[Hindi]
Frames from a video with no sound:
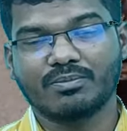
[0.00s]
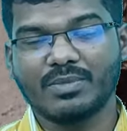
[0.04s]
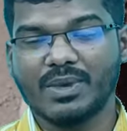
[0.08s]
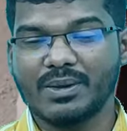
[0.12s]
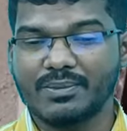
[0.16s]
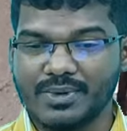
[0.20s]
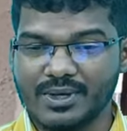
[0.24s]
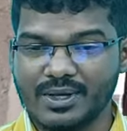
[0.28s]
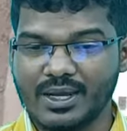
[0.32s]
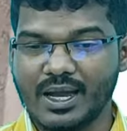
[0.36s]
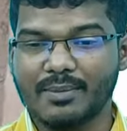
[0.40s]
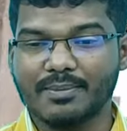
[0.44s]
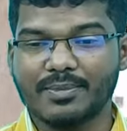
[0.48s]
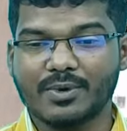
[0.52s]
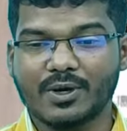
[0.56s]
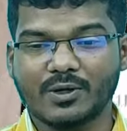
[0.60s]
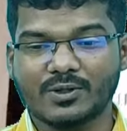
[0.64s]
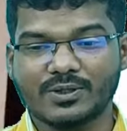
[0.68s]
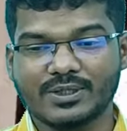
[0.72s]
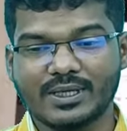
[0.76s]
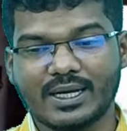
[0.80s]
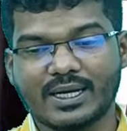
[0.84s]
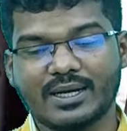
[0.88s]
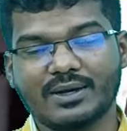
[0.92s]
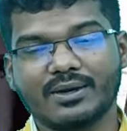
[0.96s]
में भी
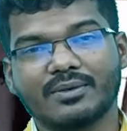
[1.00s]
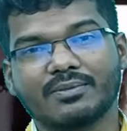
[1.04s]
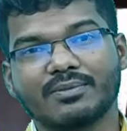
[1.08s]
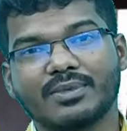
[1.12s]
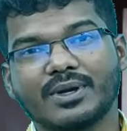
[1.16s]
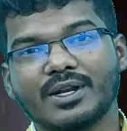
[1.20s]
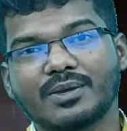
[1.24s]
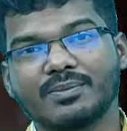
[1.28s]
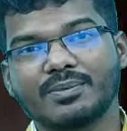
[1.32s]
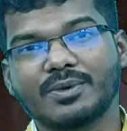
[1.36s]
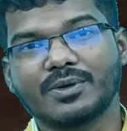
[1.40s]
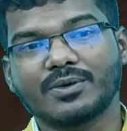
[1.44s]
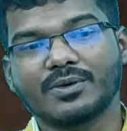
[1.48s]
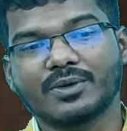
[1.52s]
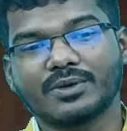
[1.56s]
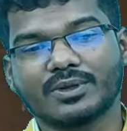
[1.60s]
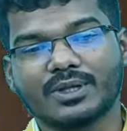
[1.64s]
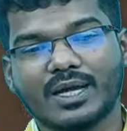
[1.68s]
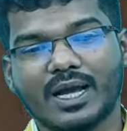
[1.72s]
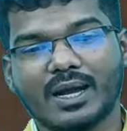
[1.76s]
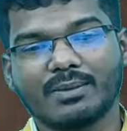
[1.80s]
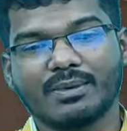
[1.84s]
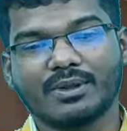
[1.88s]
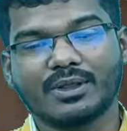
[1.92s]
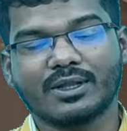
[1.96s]
आपको जो है बेनिफिट
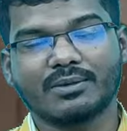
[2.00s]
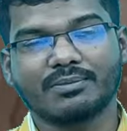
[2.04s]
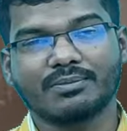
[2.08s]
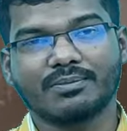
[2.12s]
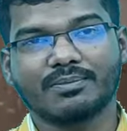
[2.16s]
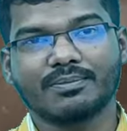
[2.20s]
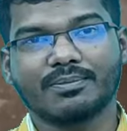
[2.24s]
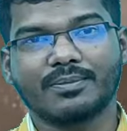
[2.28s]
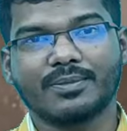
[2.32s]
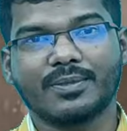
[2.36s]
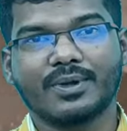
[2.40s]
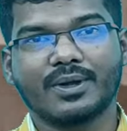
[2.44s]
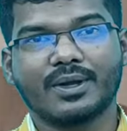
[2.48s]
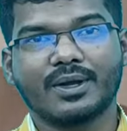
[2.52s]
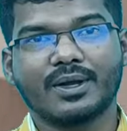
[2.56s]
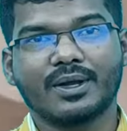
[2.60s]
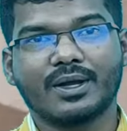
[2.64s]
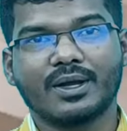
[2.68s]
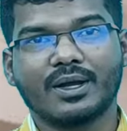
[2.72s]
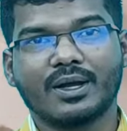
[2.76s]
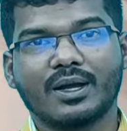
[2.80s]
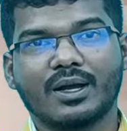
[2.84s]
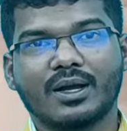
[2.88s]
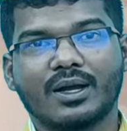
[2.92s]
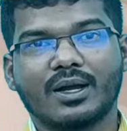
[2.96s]
होता है मतलब
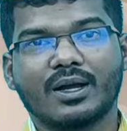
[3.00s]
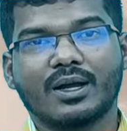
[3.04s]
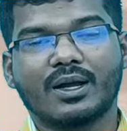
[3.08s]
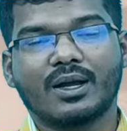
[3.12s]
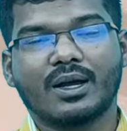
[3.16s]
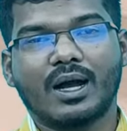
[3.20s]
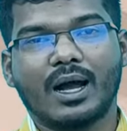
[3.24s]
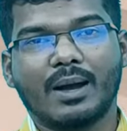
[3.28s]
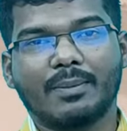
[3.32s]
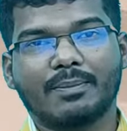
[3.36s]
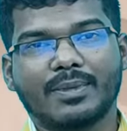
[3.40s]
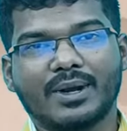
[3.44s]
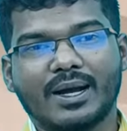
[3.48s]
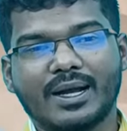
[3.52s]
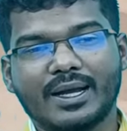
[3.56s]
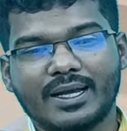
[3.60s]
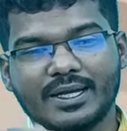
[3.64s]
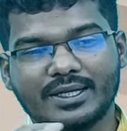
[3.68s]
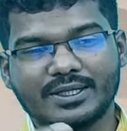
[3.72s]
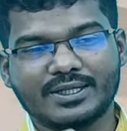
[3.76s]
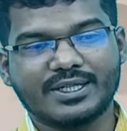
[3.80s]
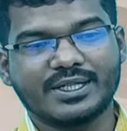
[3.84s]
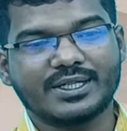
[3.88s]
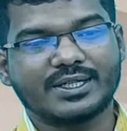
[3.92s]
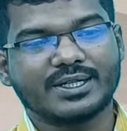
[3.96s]
आपका
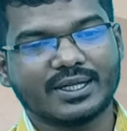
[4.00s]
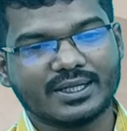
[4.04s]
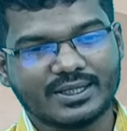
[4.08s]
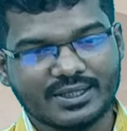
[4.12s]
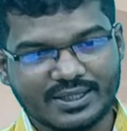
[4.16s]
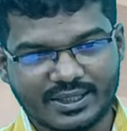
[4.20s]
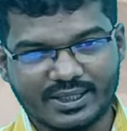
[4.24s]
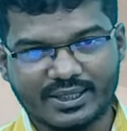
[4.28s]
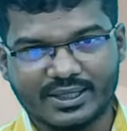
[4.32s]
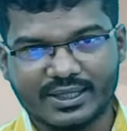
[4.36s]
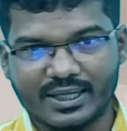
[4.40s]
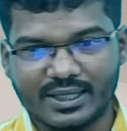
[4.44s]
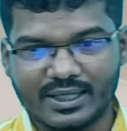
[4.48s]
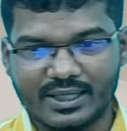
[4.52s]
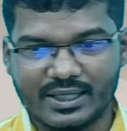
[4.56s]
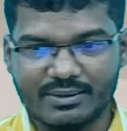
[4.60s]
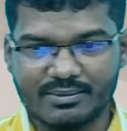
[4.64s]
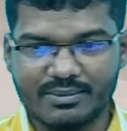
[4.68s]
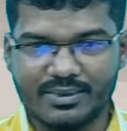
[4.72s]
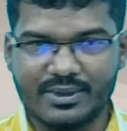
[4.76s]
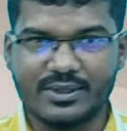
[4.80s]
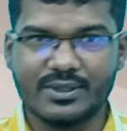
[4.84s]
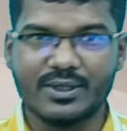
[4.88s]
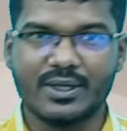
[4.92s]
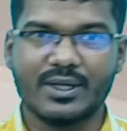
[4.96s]
एसी डक्टिंग के
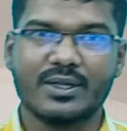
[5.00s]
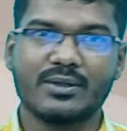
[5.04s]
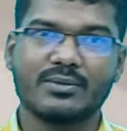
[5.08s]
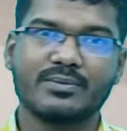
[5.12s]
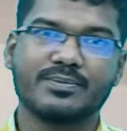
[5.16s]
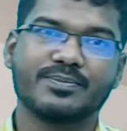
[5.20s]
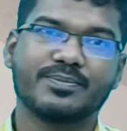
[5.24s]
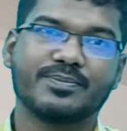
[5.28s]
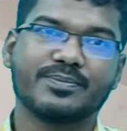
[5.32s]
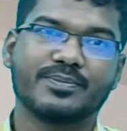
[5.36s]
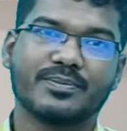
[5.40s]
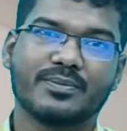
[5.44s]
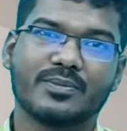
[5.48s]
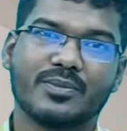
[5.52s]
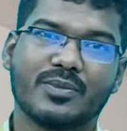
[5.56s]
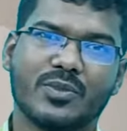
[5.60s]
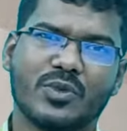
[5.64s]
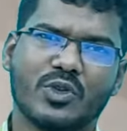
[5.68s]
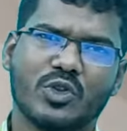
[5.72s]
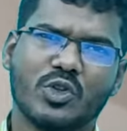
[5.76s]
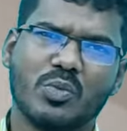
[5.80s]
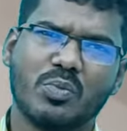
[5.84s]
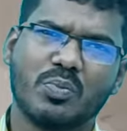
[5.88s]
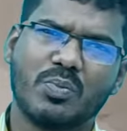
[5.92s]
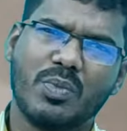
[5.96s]
लिए भी जो है
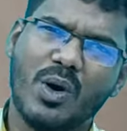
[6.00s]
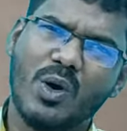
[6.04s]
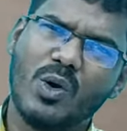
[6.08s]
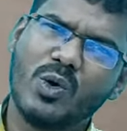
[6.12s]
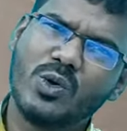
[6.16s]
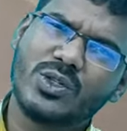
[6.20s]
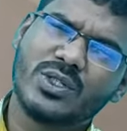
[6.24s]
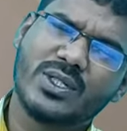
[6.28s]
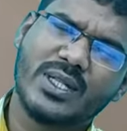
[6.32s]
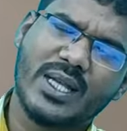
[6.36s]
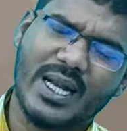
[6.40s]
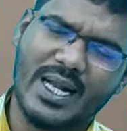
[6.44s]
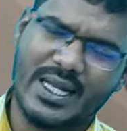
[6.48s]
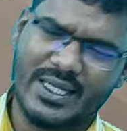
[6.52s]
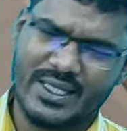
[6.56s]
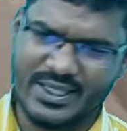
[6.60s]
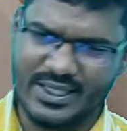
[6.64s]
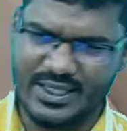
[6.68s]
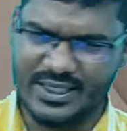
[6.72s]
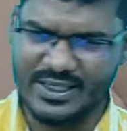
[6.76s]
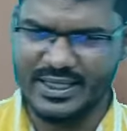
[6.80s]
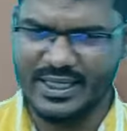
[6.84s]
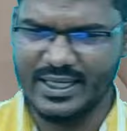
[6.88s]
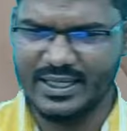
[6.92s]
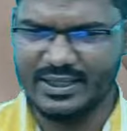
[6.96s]
तो बहुत सारा
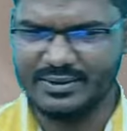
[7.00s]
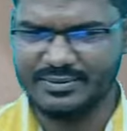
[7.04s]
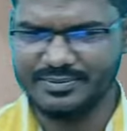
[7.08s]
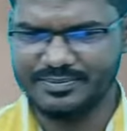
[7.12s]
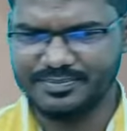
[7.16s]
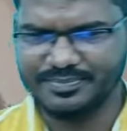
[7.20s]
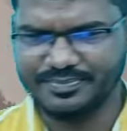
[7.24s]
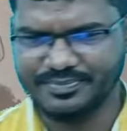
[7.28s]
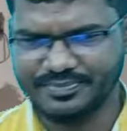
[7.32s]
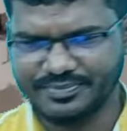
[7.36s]
चीज है